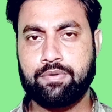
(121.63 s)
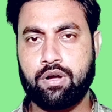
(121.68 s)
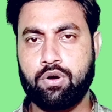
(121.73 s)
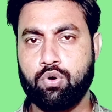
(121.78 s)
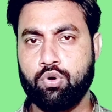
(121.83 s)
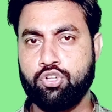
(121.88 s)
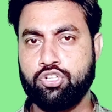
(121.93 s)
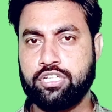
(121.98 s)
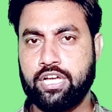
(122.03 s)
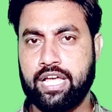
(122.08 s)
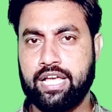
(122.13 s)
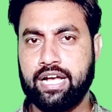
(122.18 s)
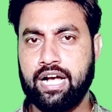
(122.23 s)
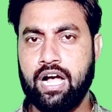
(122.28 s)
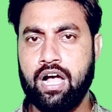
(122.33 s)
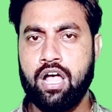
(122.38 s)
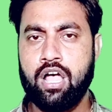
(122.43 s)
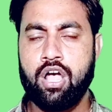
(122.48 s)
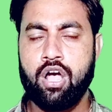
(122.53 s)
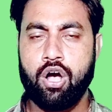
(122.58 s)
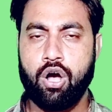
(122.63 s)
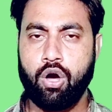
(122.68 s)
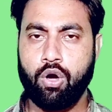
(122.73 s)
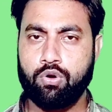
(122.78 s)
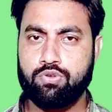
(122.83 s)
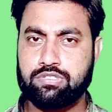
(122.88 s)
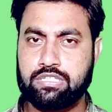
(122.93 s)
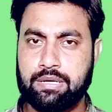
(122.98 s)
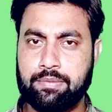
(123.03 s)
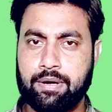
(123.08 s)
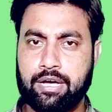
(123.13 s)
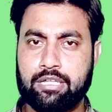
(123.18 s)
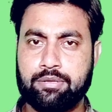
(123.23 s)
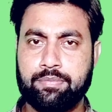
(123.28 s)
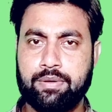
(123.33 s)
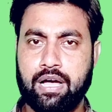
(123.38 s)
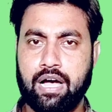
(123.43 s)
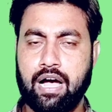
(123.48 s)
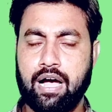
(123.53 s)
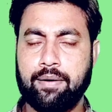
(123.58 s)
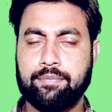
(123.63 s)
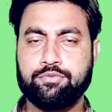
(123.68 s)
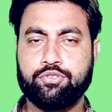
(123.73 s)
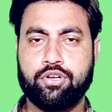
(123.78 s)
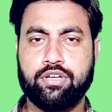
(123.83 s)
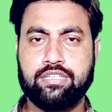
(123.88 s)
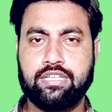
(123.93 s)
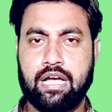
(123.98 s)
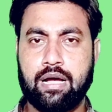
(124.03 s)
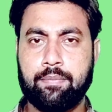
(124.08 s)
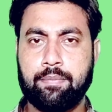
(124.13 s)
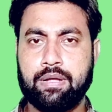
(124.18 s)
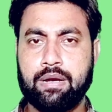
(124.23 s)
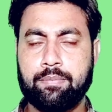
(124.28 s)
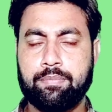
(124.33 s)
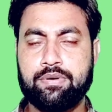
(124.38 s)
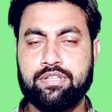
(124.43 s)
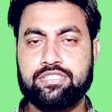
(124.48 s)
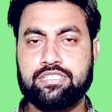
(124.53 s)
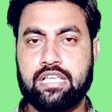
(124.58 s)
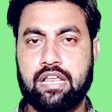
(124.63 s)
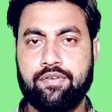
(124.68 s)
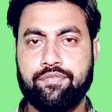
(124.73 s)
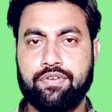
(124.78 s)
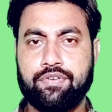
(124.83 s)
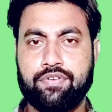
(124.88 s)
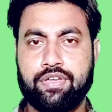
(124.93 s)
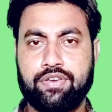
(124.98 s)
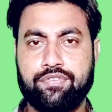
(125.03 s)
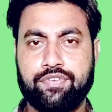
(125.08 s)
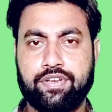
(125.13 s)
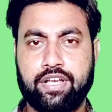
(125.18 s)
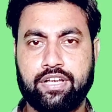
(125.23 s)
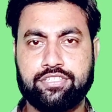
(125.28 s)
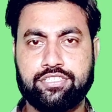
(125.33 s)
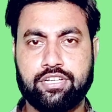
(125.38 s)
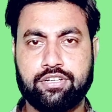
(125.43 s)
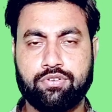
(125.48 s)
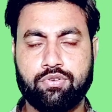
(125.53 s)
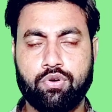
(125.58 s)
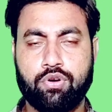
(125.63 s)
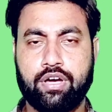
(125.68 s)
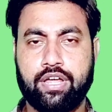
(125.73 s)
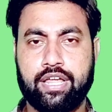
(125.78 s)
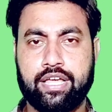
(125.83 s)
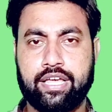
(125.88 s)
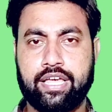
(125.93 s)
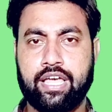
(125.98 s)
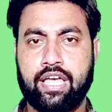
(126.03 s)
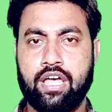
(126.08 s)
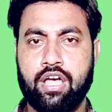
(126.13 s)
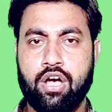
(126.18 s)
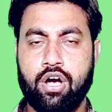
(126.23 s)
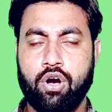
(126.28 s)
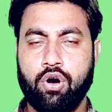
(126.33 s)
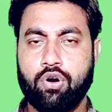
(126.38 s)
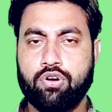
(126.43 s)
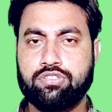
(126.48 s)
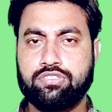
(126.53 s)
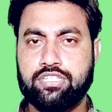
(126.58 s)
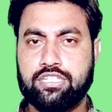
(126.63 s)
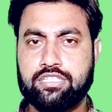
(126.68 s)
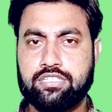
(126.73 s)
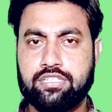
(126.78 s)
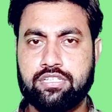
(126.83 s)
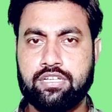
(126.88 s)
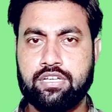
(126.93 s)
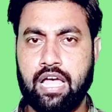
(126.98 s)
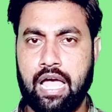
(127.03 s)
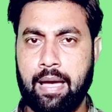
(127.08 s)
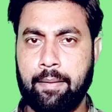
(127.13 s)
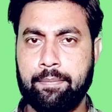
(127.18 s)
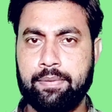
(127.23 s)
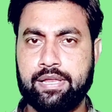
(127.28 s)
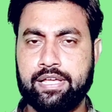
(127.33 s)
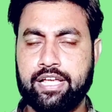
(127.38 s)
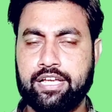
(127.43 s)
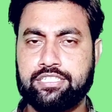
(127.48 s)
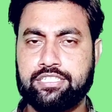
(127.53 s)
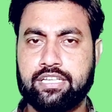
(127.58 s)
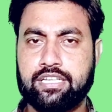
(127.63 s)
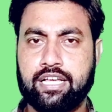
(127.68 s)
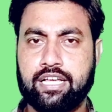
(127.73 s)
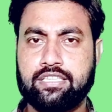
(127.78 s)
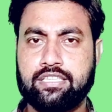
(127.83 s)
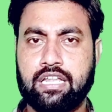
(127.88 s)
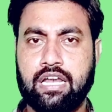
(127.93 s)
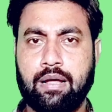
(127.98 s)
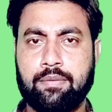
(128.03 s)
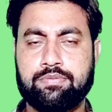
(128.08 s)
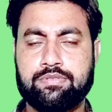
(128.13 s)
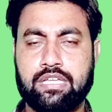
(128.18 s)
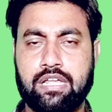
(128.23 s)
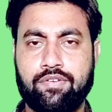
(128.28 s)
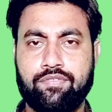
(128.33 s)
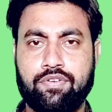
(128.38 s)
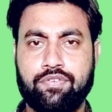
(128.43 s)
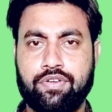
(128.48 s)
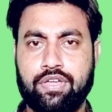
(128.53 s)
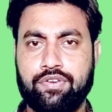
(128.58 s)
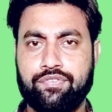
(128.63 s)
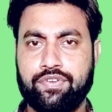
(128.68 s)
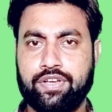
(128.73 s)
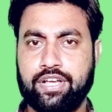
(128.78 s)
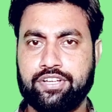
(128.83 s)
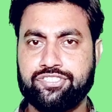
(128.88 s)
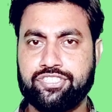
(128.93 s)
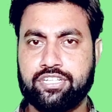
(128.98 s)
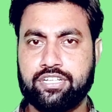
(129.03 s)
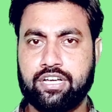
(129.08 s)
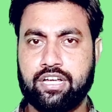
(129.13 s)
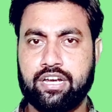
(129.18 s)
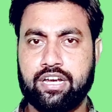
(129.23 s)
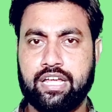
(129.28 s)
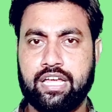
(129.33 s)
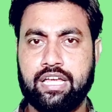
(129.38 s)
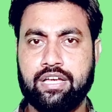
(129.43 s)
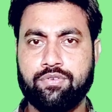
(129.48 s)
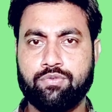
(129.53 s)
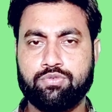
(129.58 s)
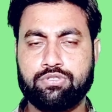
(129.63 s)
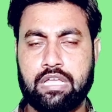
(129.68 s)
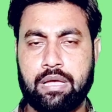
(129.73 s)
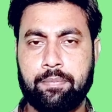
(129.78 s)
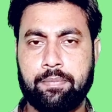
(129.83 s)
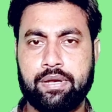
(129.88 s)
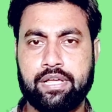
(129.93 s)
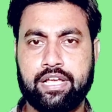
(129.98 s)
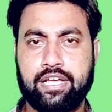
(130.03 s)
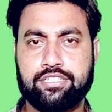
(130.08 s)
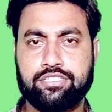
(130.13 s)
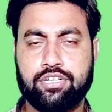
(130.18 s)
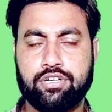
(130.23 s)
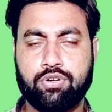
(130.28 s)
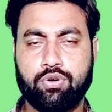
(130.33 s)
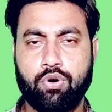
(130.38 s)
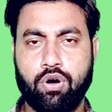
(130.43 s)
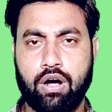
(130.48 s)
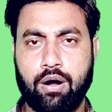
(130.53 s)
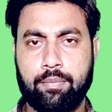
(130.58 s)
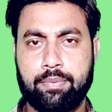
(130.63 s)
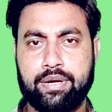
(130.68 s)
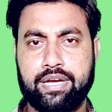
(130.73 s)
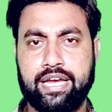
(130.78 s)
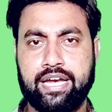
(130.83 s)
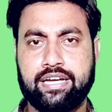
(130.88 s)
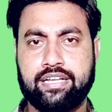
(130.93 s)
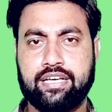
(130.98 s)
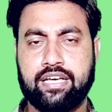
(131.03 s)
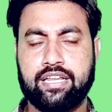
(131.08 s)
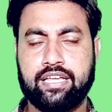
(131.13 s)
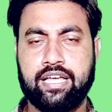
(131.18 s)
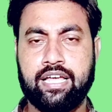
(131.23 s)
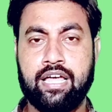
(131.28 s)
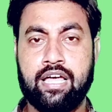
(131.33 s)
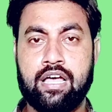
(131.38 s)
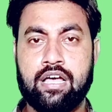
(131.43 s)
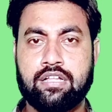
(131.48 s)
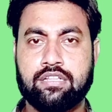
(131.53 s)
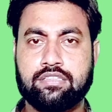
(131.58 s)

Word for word: आपका खुल जाएगा और उसके बाद में आप जो है यहाँ पर अपनी सेल्फी वेरिफिकेशन को करेंगे और जिस एप्लीकेशन के अंदर आप सेल्फी वेरिफिकेशन कर रहे हैं उस एप्लीकेशन को अपडेट करके